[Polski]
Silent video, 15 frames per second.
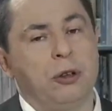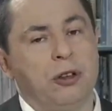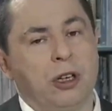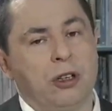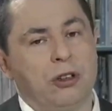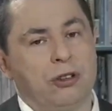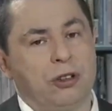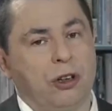przez
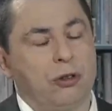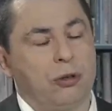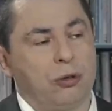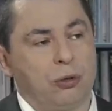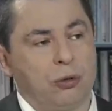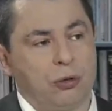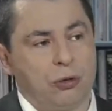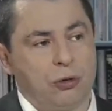jakiś
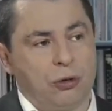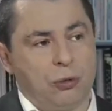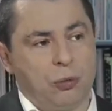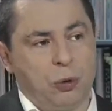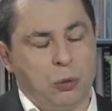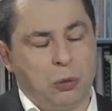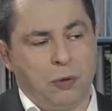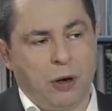czas
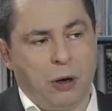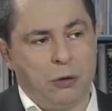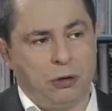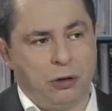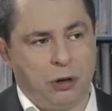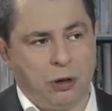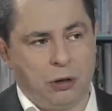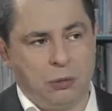próbowały
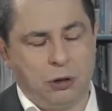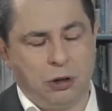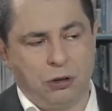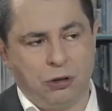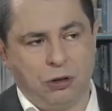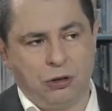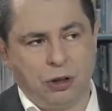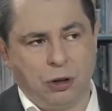się tak gdyby też
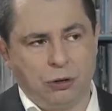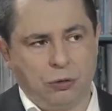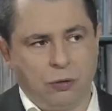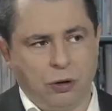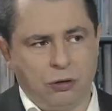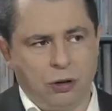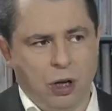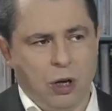
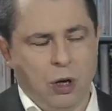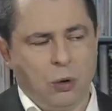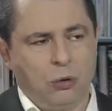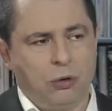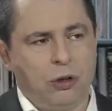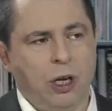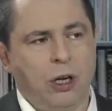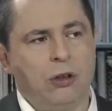dystansować,
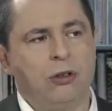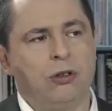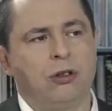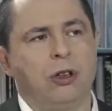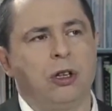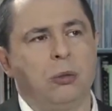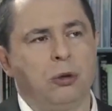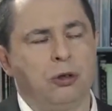uznając,
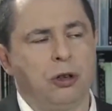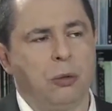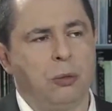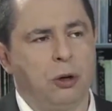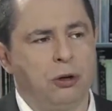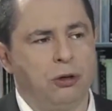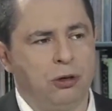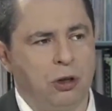że nie można
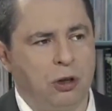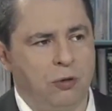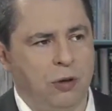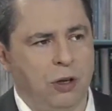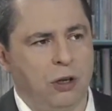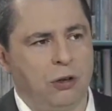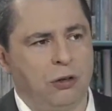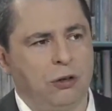obronić tej
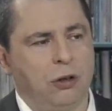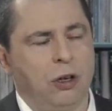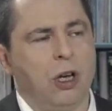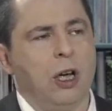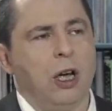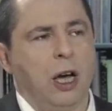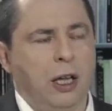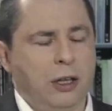wersji.
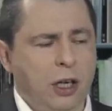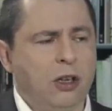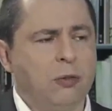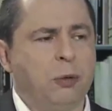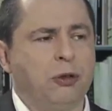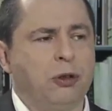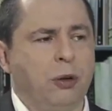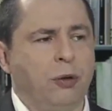Mhm. A teraz
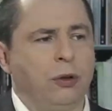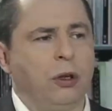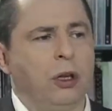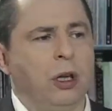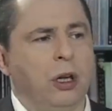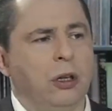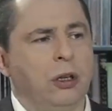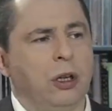postawiono
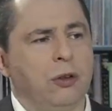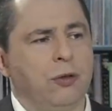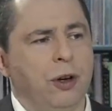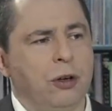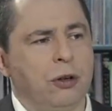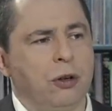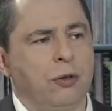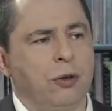na, na
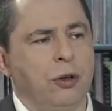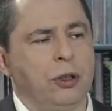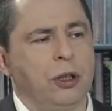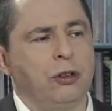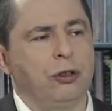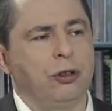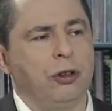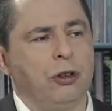twardo
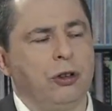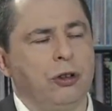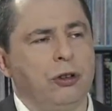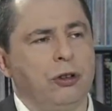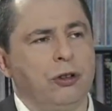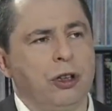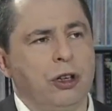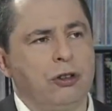wojnę. Y,
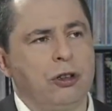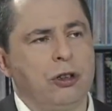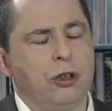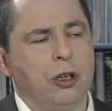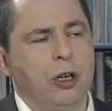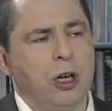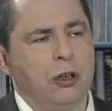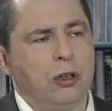to znaczy,
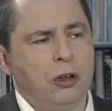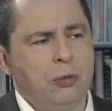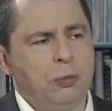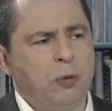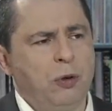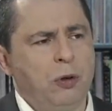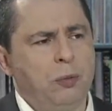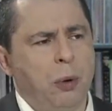to jest
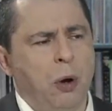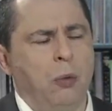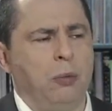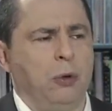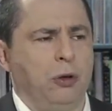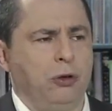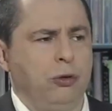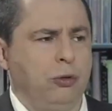pewien
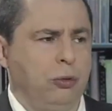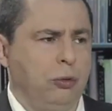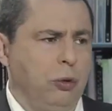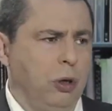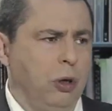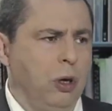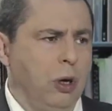pomysł